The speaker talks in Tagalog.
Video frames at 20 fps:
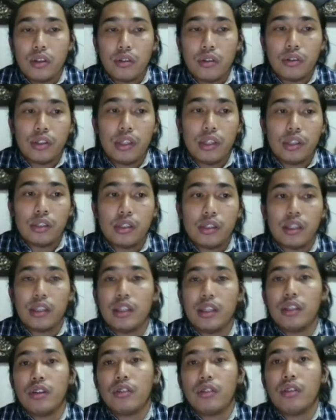So since
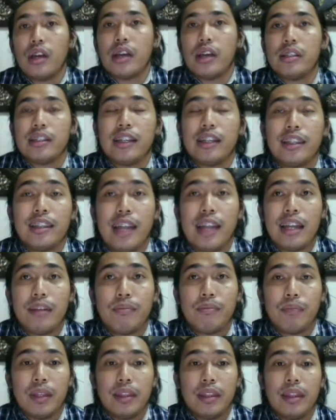nandito tayo sa gitna
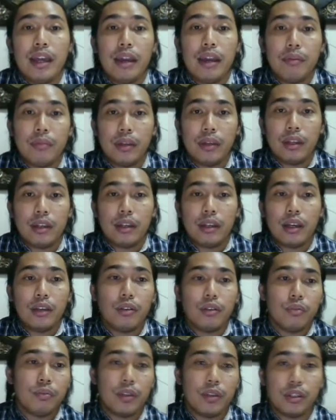ng pandemic, I
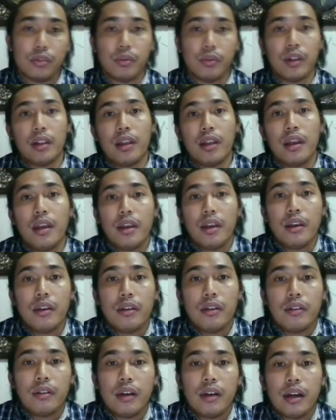hope this will
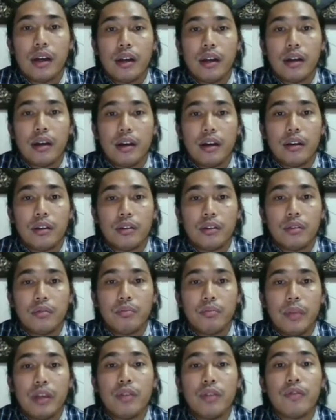uh,
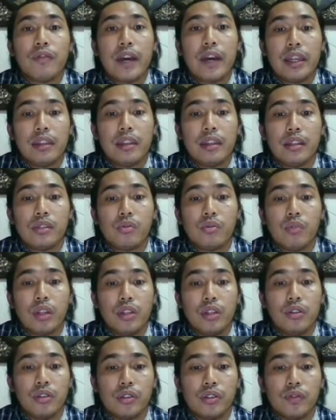may you find this
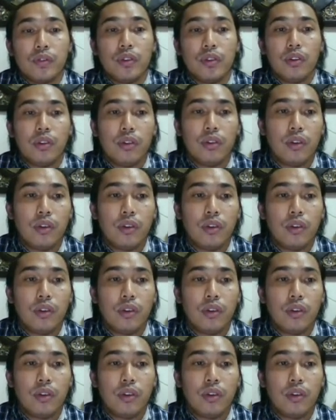one useful.